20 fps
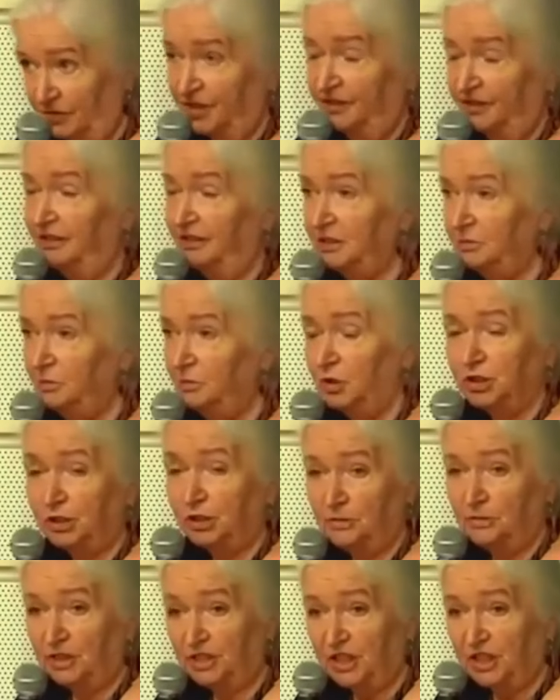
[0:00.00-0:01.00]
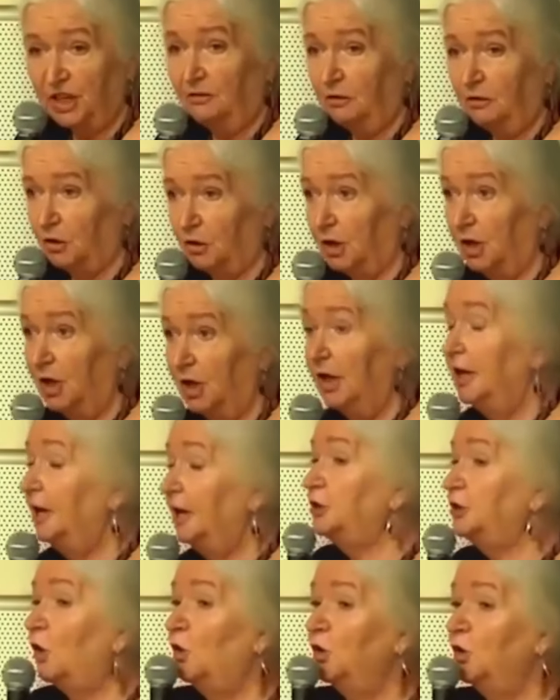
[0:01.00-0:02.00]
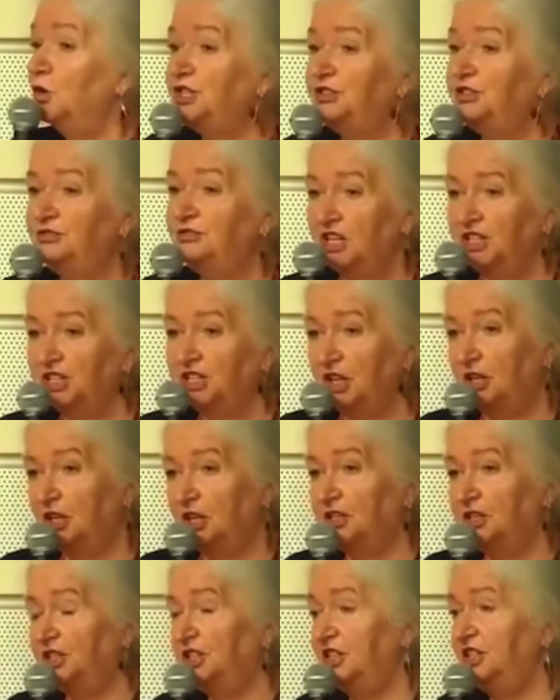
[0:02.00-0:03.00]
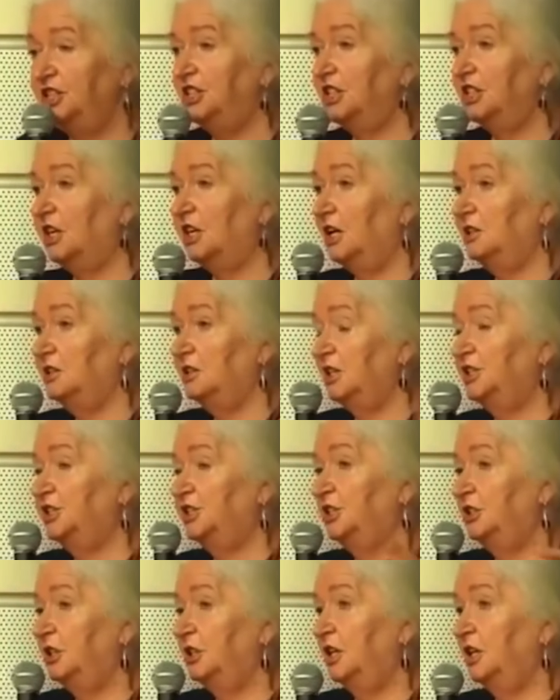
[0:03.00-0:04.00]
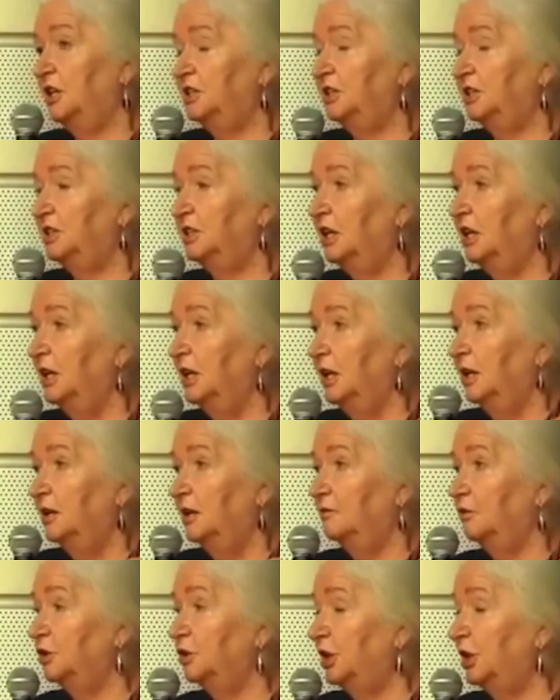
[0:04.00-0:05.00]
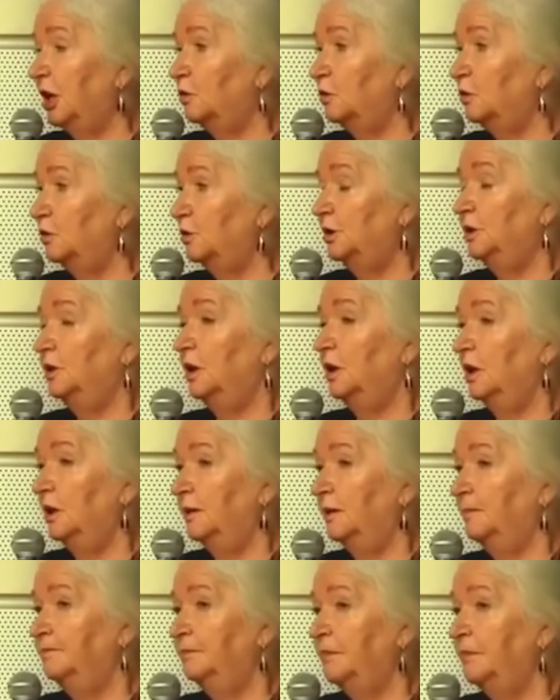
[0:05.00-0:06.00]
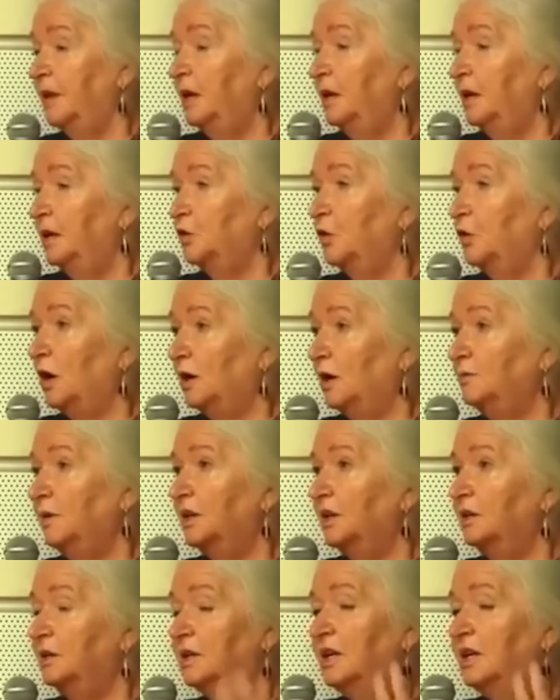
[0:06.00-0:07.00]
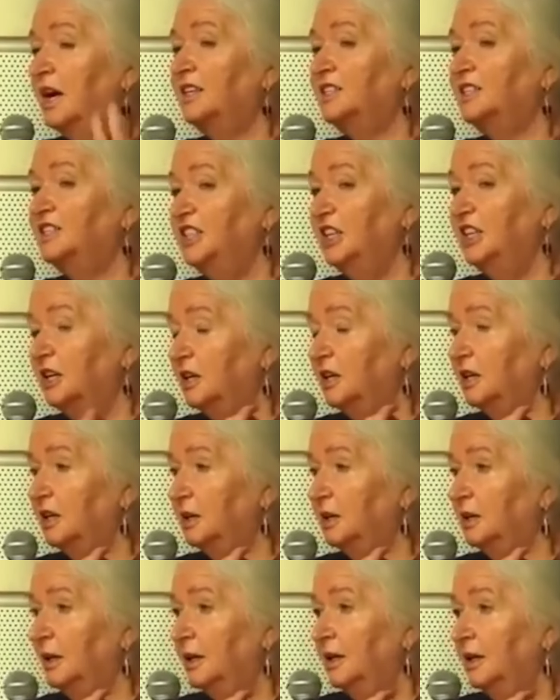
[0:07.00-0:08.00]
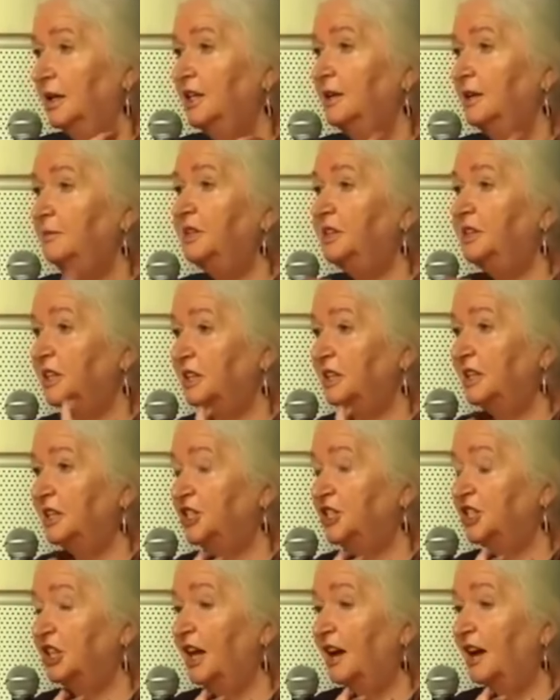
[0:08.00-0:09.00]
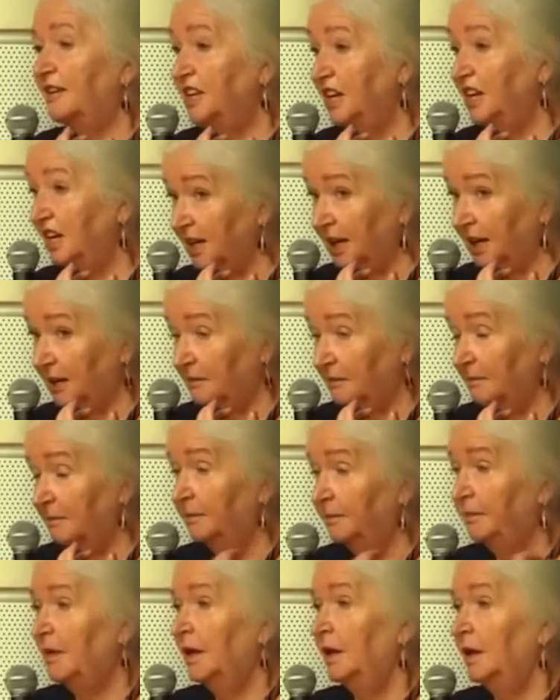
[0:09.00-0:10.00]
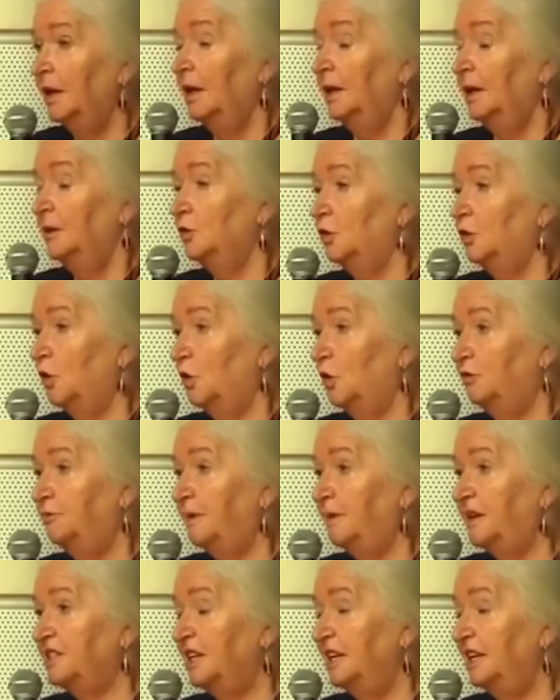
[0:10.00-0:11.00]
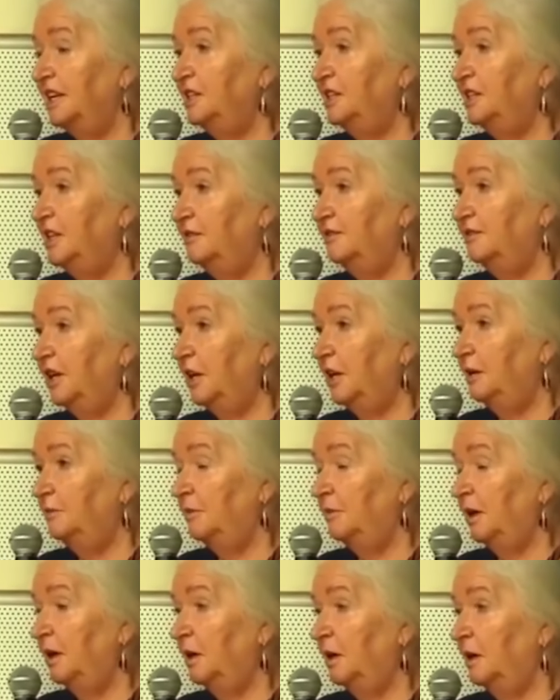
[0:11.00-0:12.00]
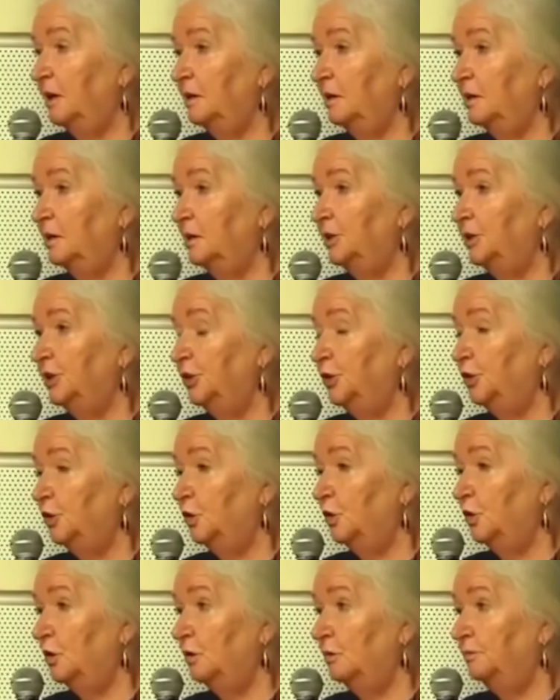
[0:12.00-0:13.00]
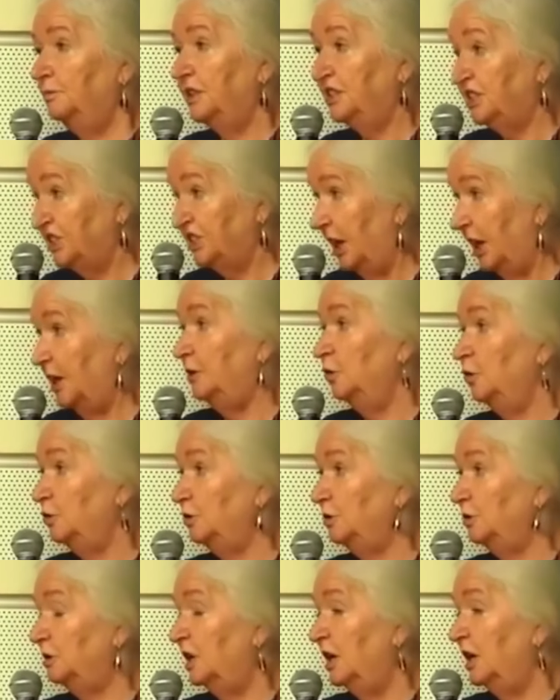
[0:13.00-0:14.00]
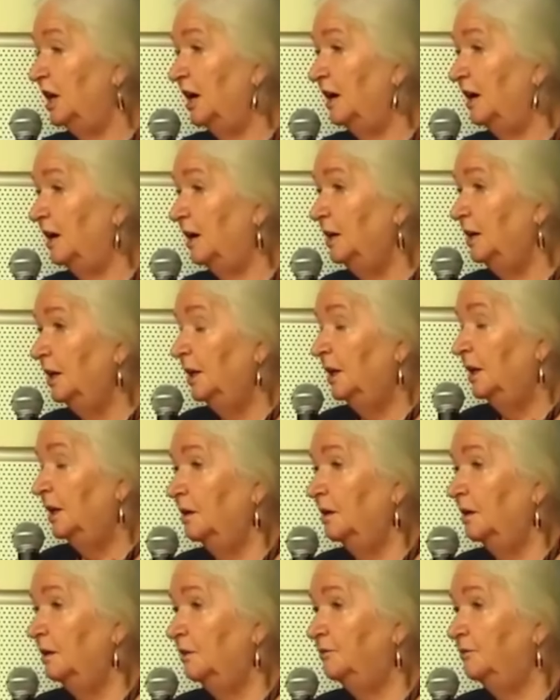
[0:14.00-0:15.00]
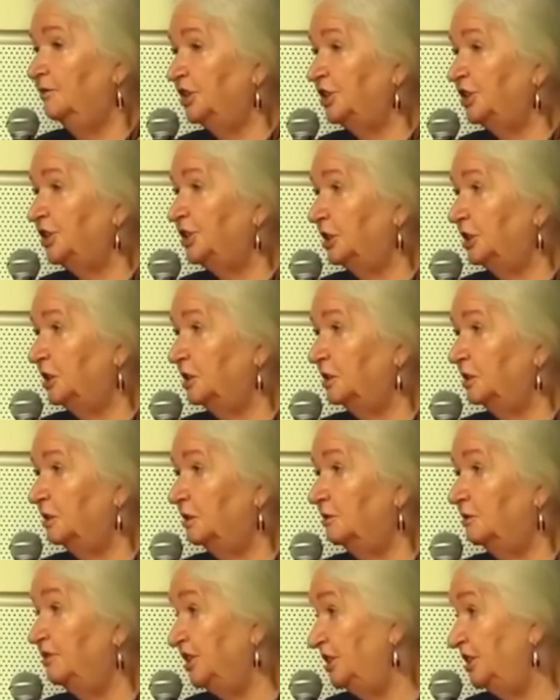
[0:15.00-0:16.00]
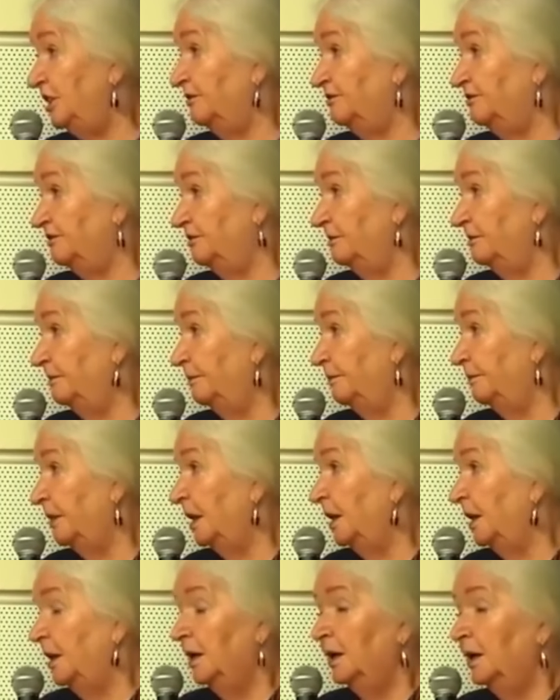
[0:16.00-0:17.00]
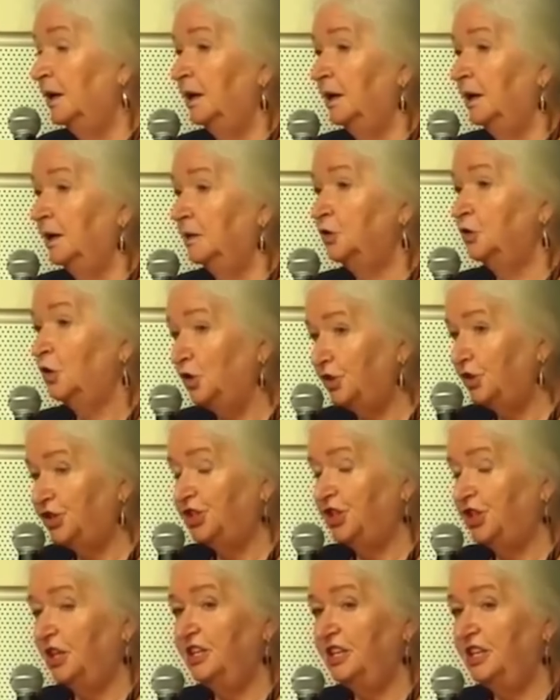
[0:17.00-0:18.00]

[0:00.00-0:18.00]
Невозможен разговор. Это очень важная характеристика, она считается вот такой, эм, ну как бы характерной именно для человека, но в последнее время ее признают для э, высших видов Э, точно